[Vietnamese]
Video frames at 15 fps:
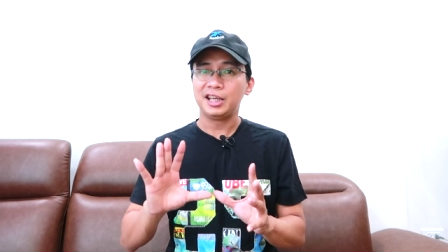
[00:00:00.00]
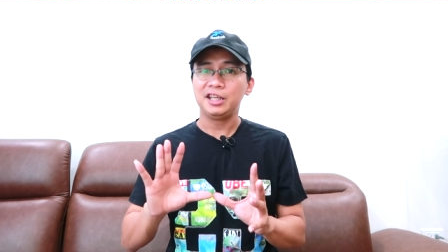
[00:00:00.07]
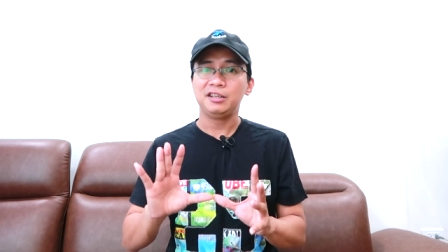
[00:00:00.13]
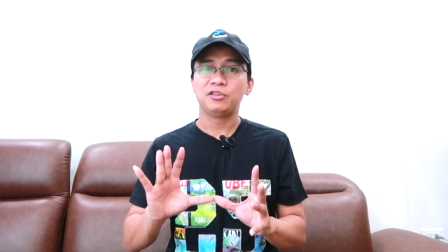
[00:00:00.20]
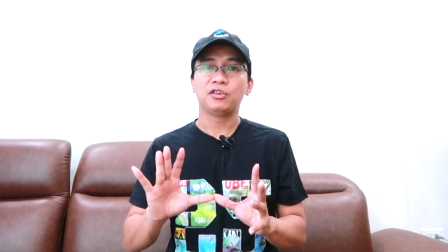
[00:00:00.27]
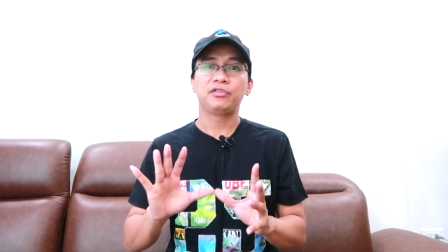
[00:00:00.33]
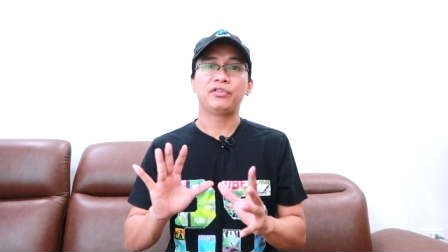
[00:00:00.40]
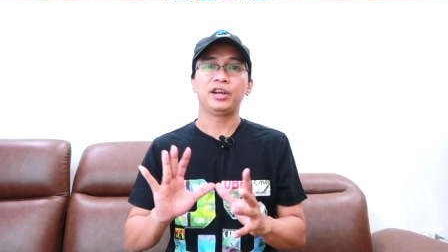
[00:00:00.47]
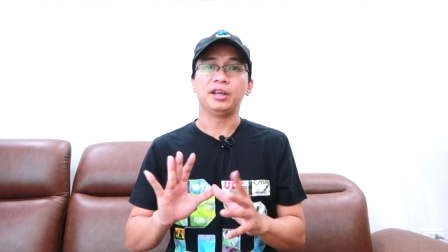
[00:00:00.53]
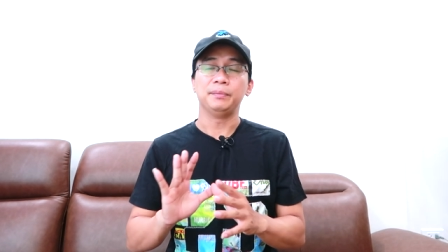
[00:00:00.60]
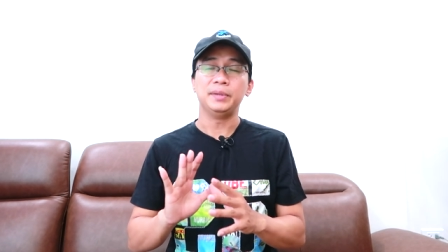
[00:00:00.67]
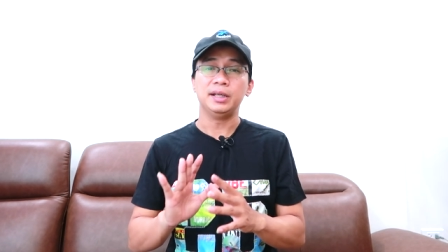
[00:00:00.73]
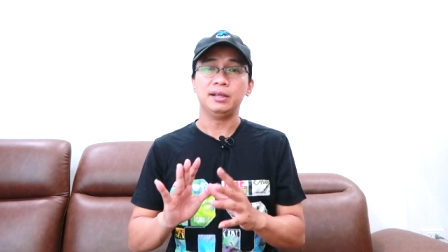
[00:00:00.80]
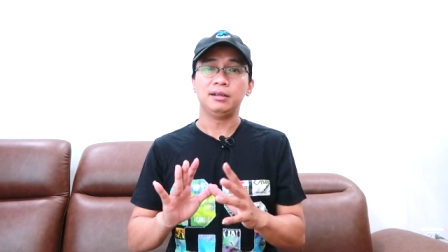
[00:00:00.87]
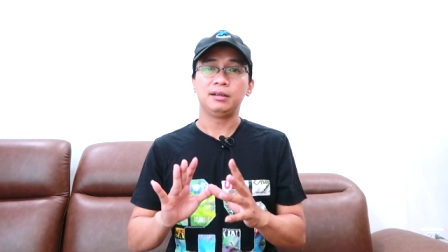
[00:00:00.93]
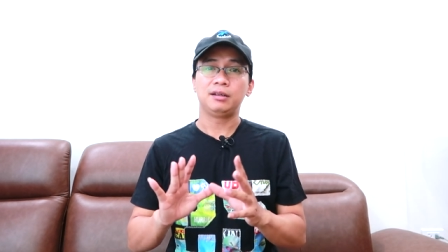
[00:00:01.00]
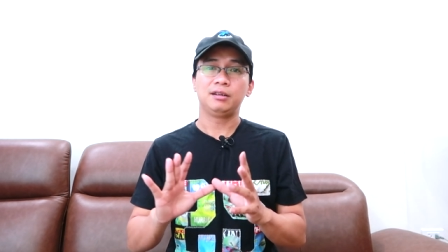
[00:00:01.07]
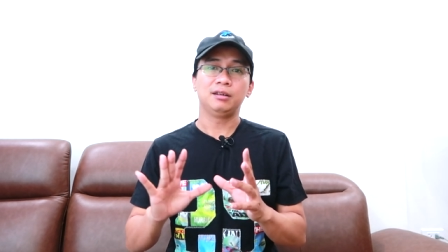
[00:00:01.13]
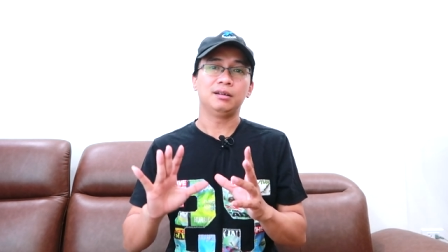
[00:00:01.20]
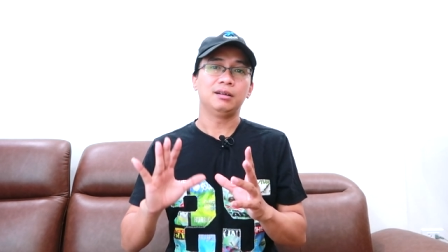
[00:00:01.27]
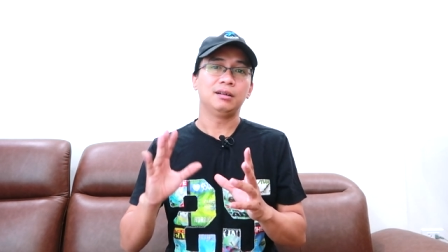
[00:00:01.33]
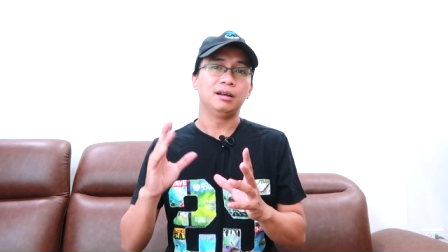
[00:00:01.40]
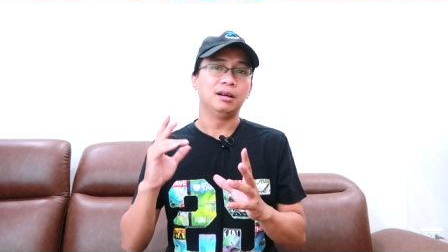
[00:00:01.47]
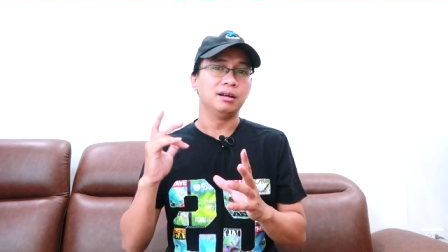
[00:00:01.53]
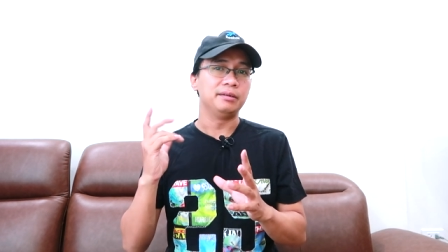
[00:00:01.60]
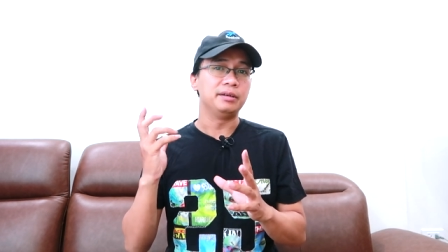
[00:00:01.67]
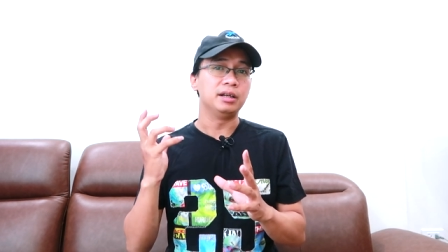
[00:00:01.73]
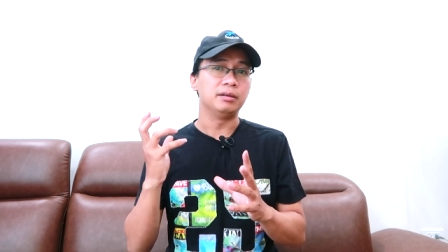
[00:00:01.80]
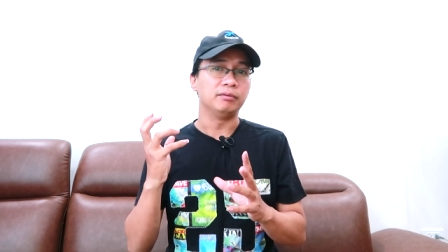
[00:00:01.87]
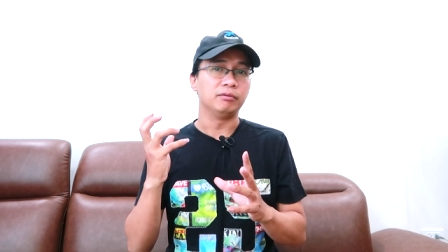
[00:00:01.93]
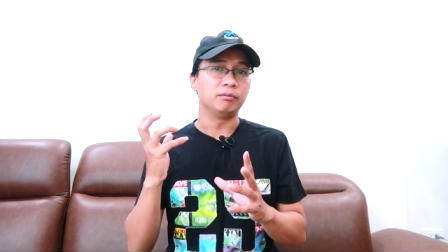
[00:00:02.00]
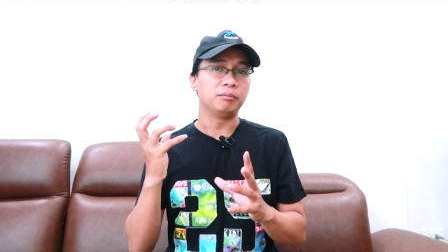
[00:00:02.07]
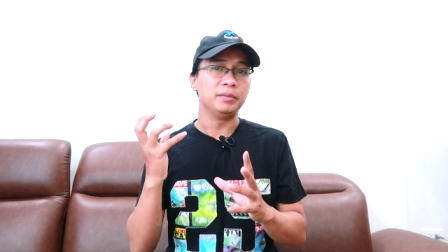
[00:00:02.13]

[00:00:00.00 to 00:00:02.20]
cây nó phải bị uh,